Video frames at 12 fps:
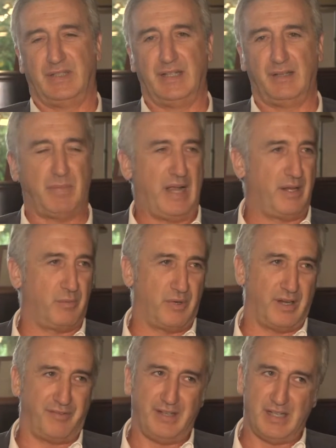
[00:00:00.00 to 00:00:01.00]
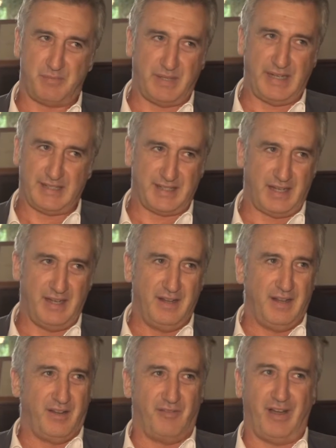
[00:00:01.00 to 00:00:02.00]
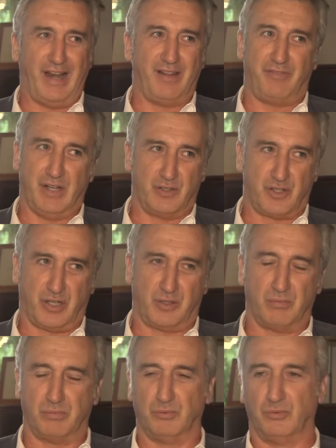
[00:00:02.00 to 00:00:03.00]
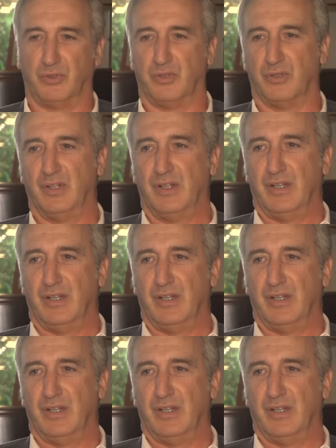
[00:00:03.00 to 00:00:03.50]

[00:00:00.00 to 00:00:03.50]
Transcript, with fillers: nel palio poi alla fine l'esperienza vale fino a un certo punto.